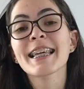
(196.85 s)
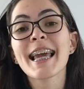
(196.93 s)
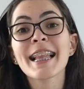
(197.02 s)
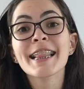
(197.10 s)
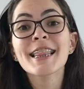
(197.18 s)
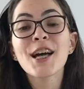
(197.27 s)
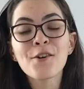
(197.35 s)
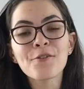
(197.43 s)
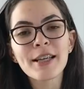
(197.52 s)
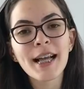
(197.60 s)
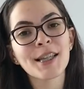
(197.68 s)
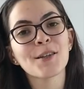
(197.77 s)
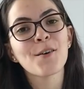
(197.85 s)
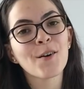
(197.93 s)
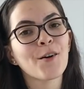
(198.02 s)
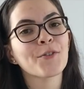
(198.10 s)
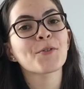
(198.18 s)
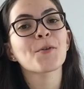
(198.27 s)
que é não ficar
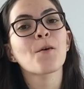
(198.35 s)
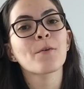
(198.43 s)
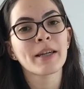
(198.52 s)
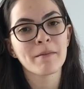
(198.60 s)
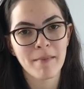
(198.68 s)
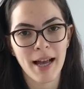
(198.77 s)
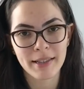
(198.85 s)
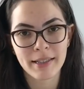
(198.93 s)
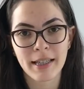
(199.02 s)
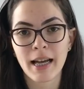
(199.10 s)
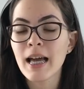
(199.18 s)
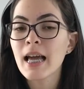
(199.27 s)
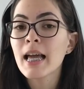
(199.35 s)
neurótico com gramática.